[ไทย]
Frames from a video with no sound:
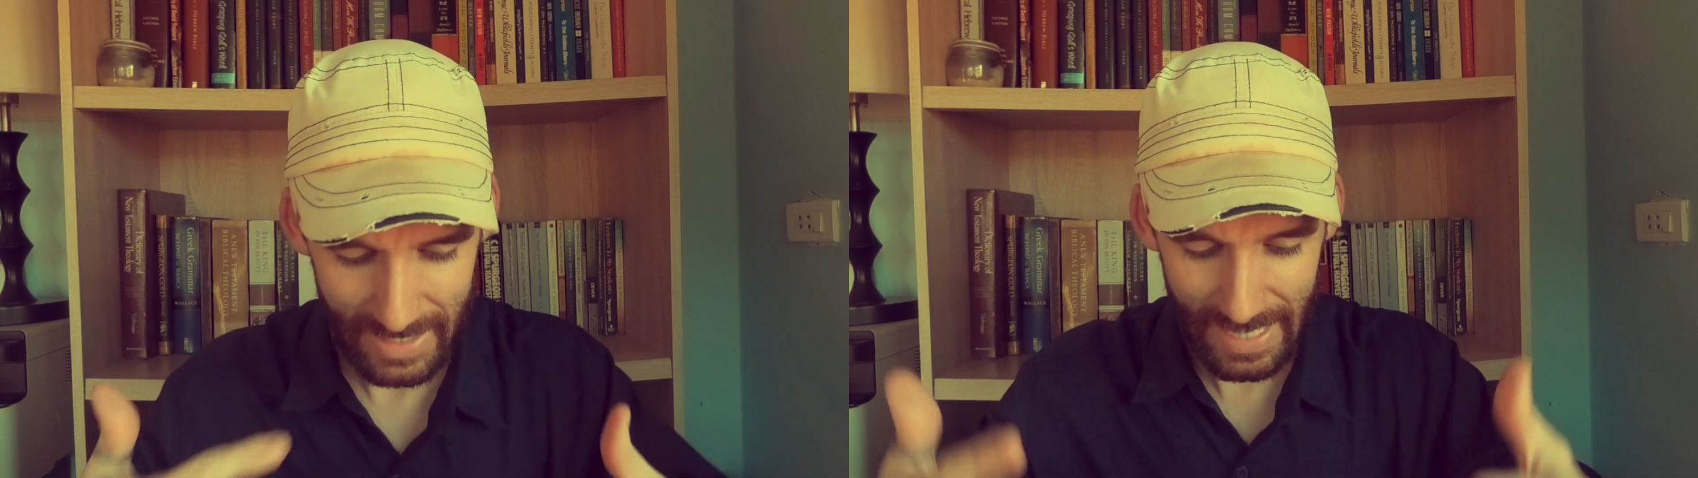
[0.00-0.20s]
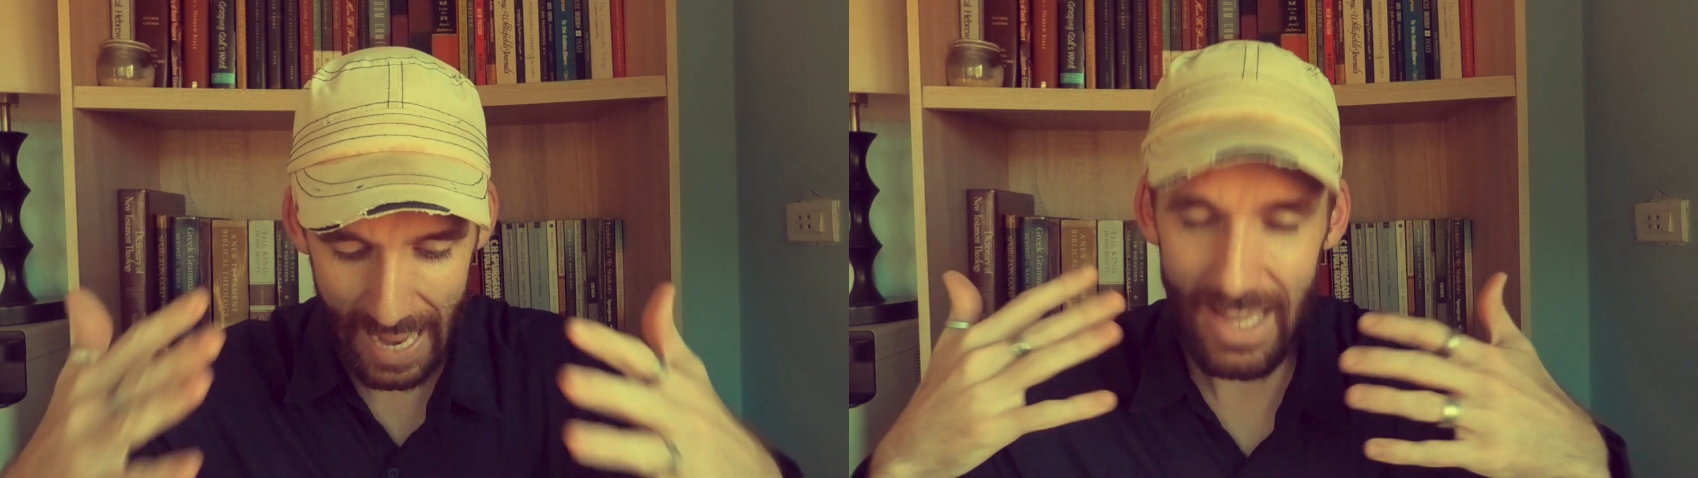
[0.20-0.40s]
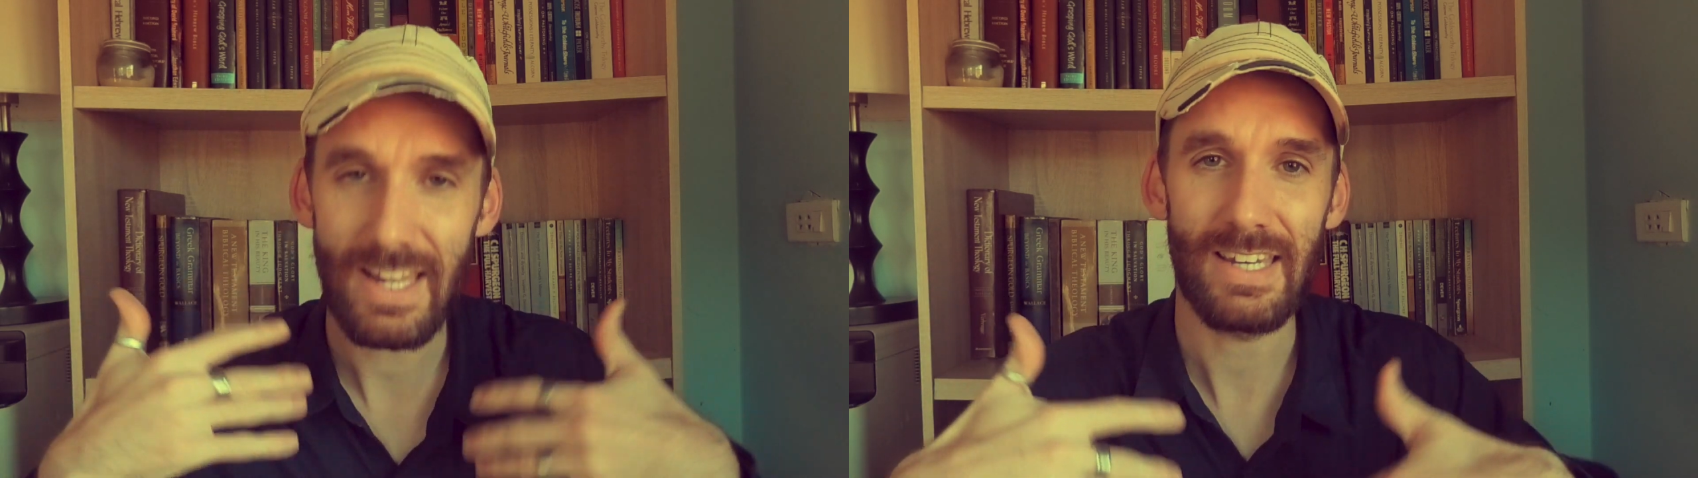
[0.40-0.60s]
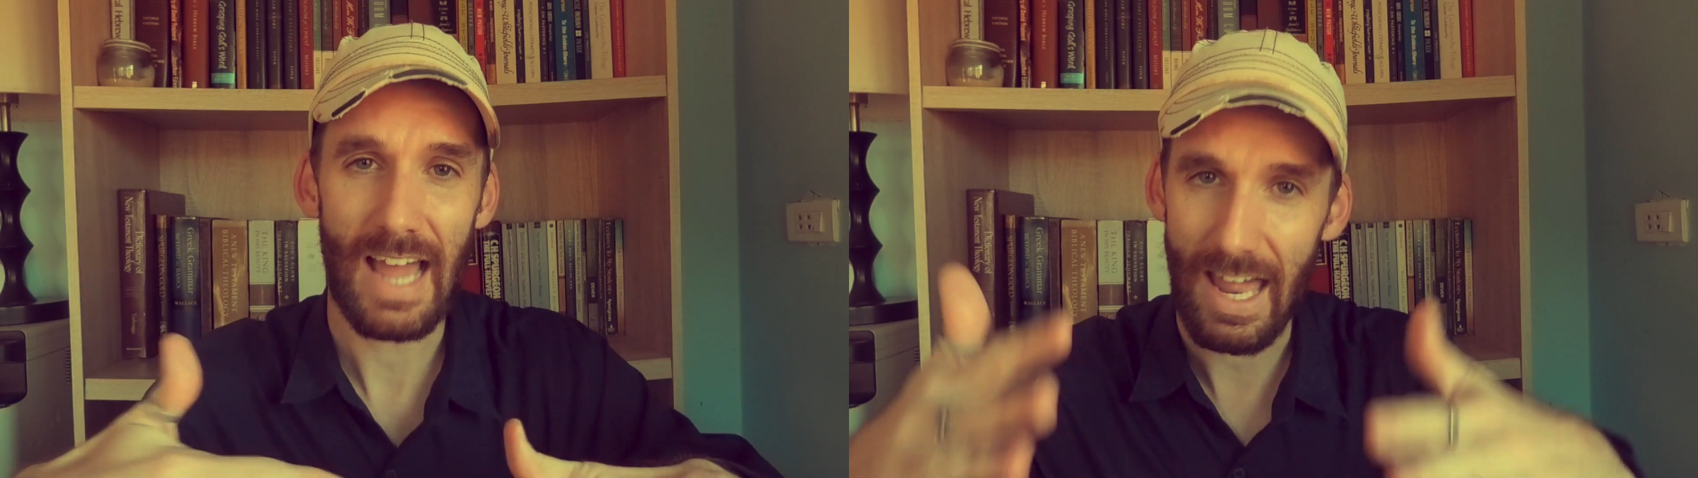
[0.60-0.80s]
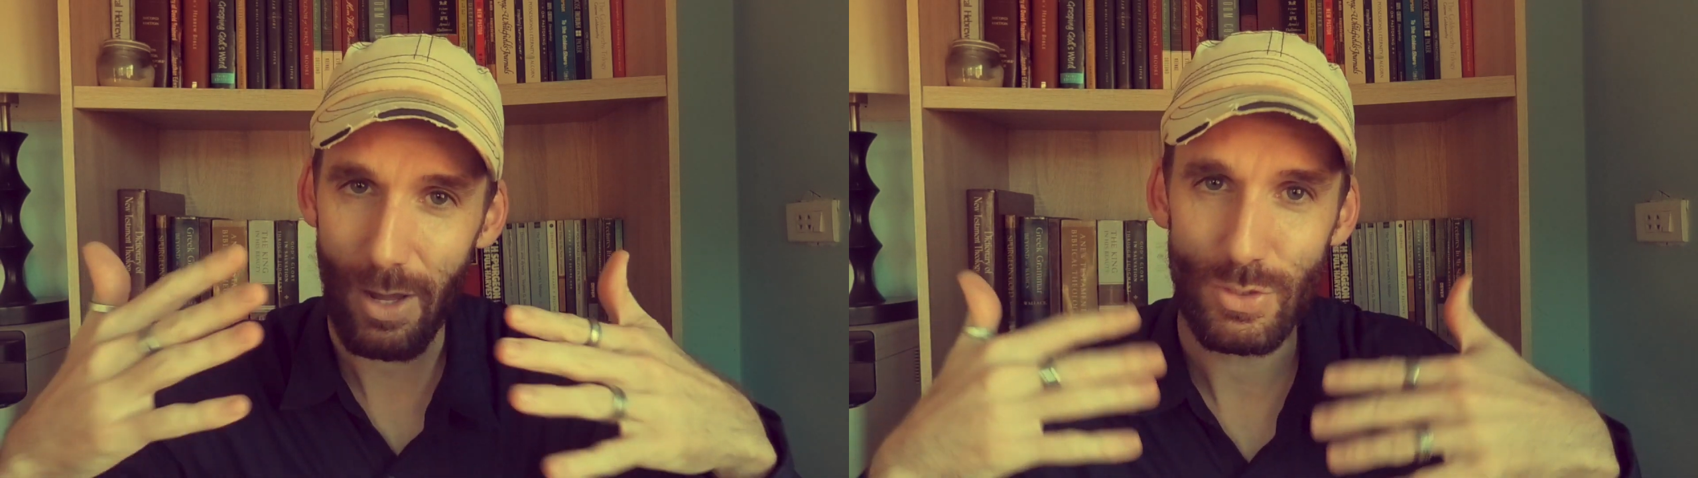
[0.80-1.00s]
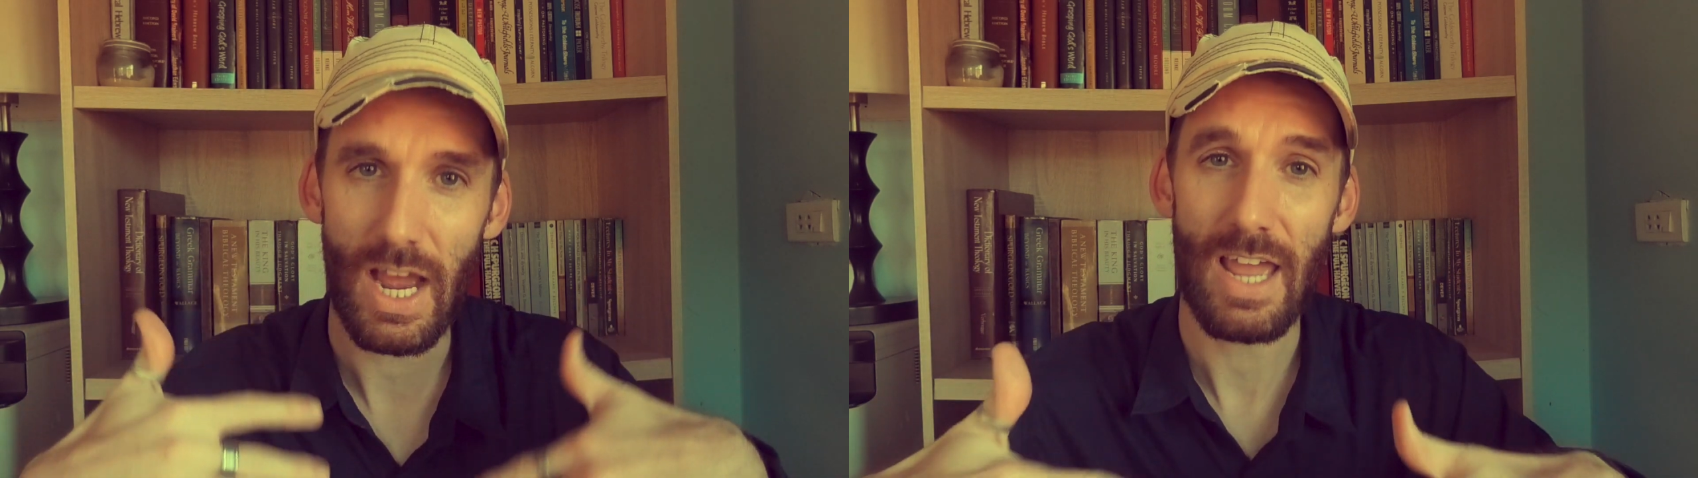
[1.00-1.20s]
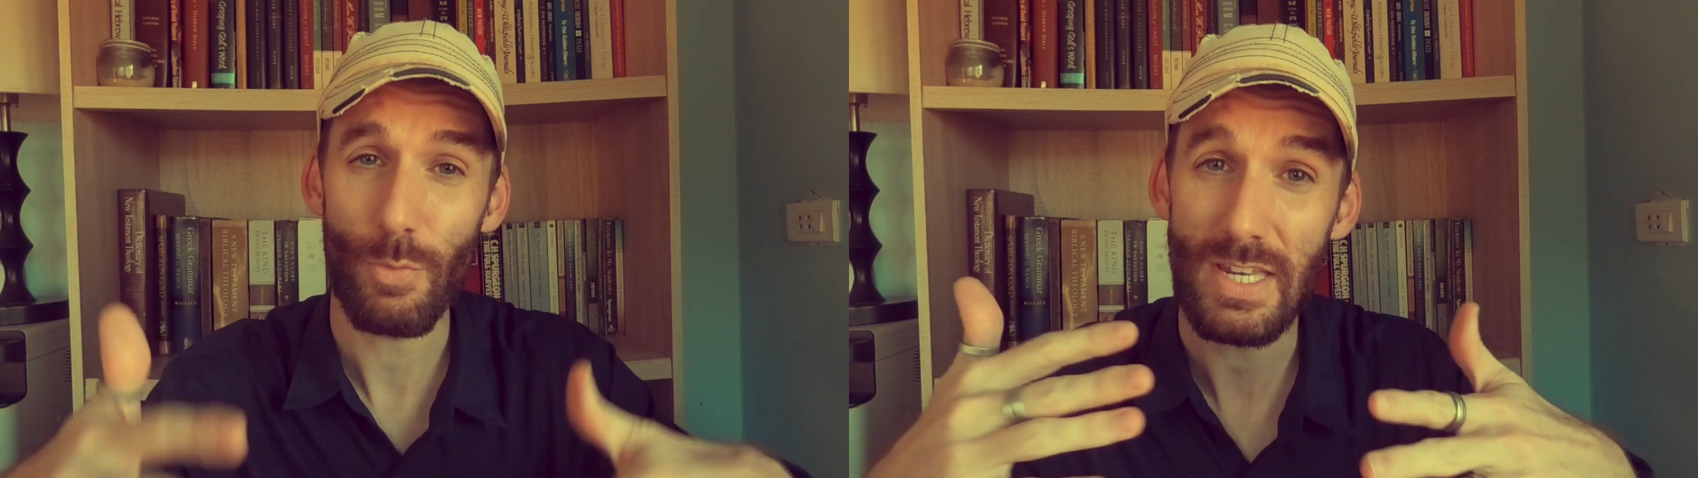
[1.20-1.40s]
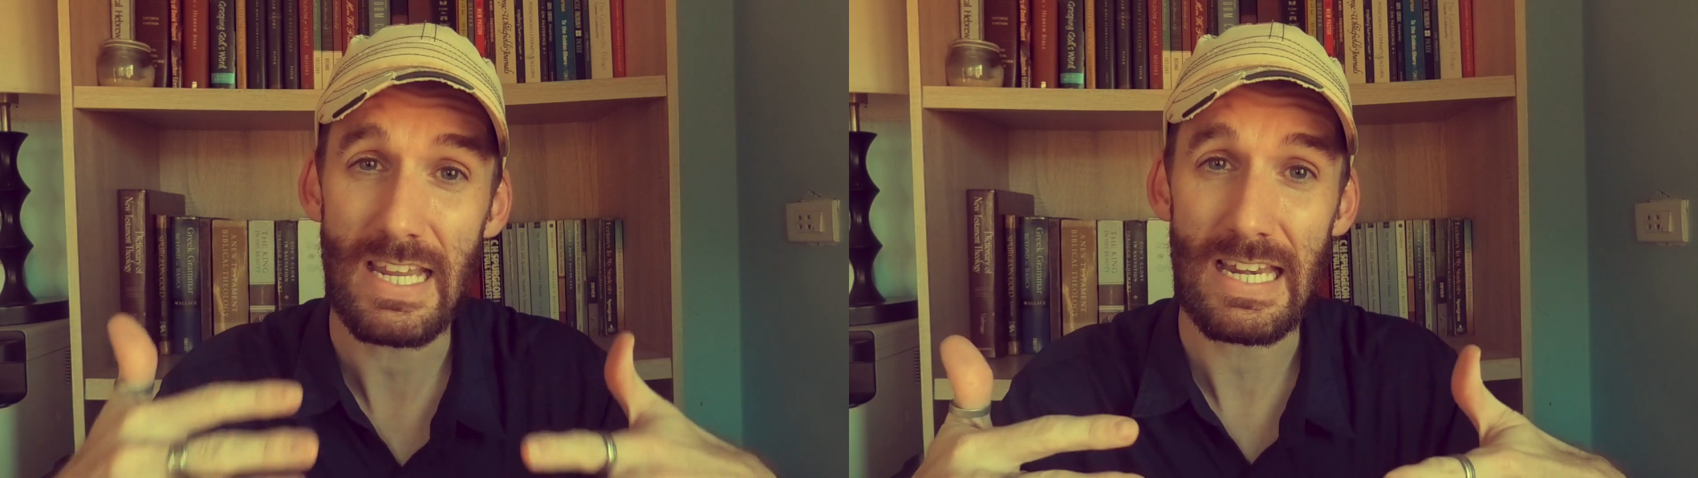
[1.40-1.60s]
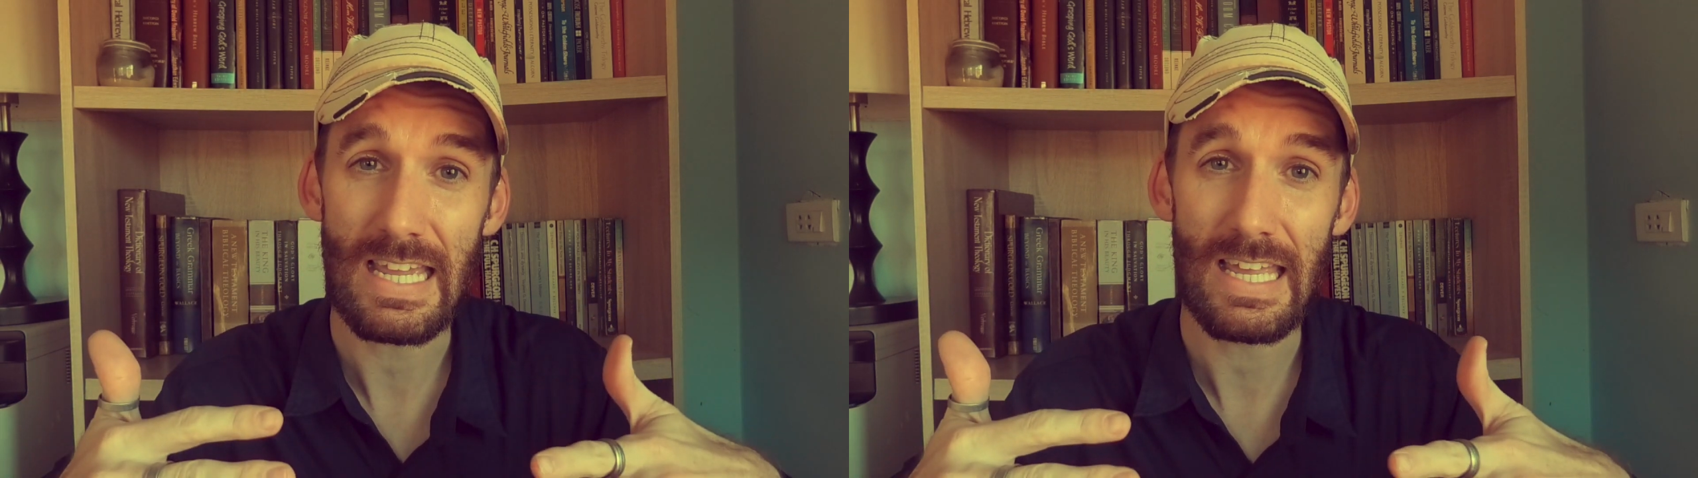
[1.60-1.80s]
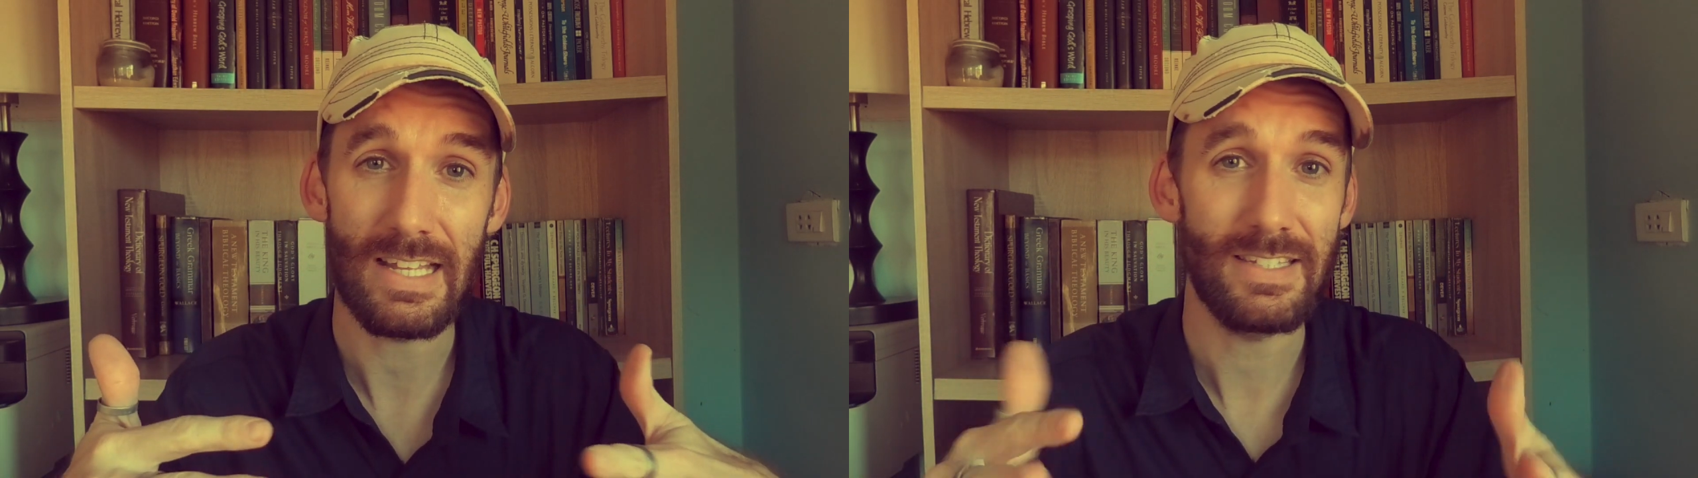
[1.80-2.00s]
ถ้าถ้าเราใช้วิธีนี้